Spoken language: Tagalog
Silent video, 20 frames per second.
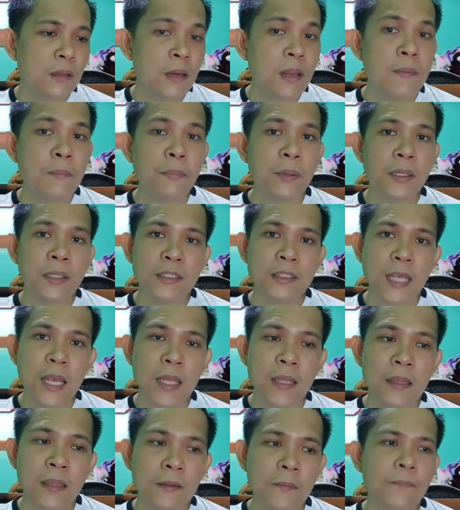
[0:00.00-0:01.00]
3%.
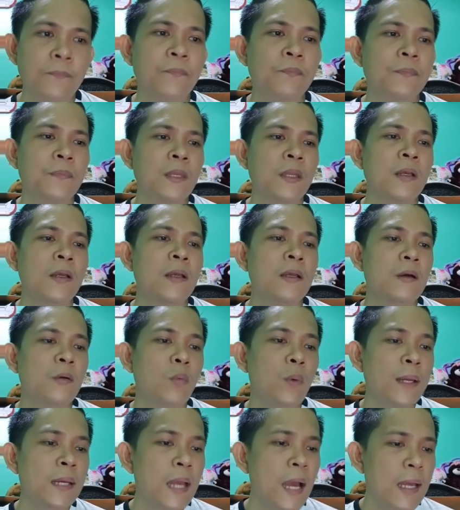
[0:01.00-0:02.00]

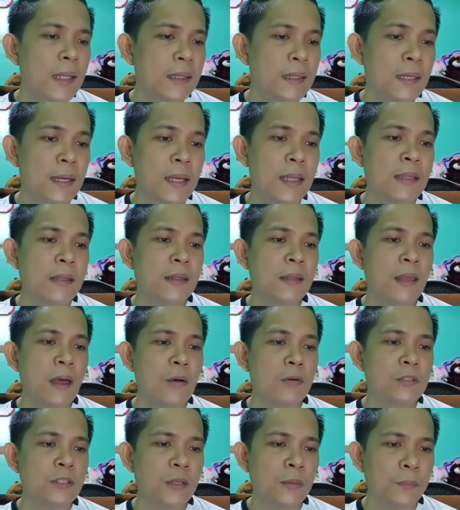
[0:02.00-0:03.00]
100,000
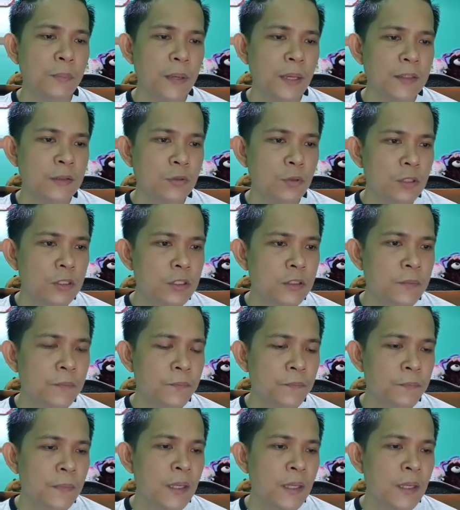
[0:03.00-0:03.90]
pesos.